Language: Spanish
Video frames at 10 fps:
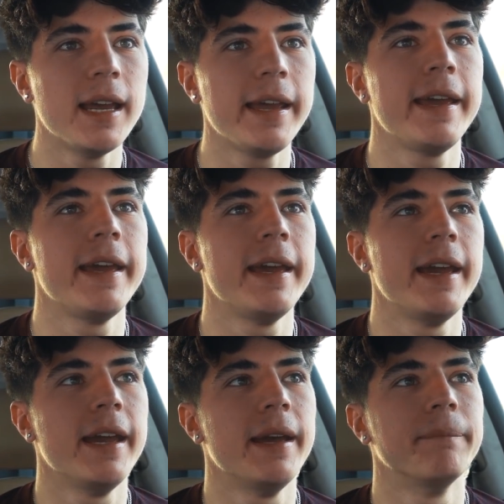
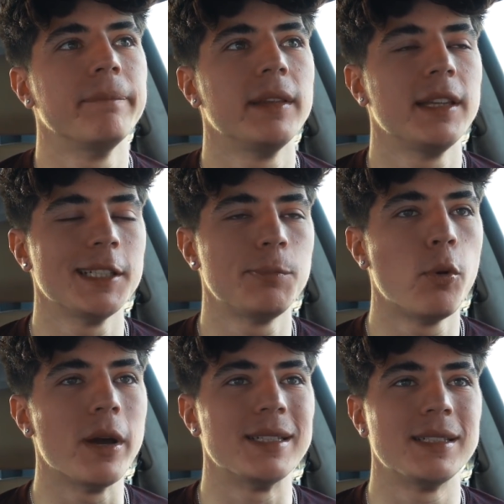Eh,
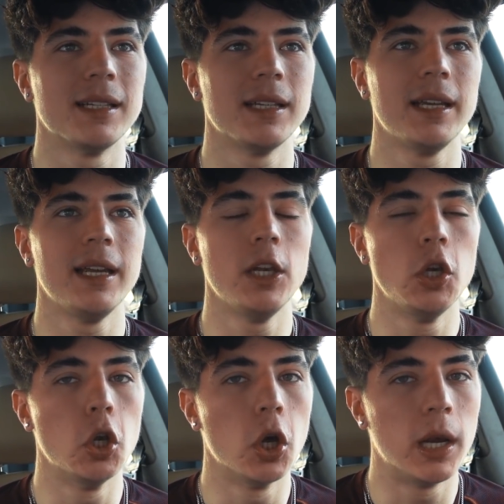después
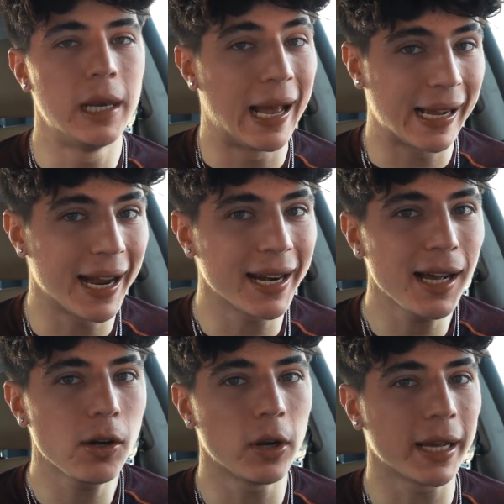la
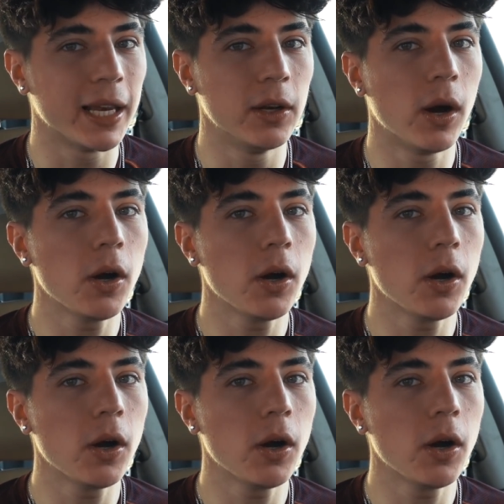carga con la que lo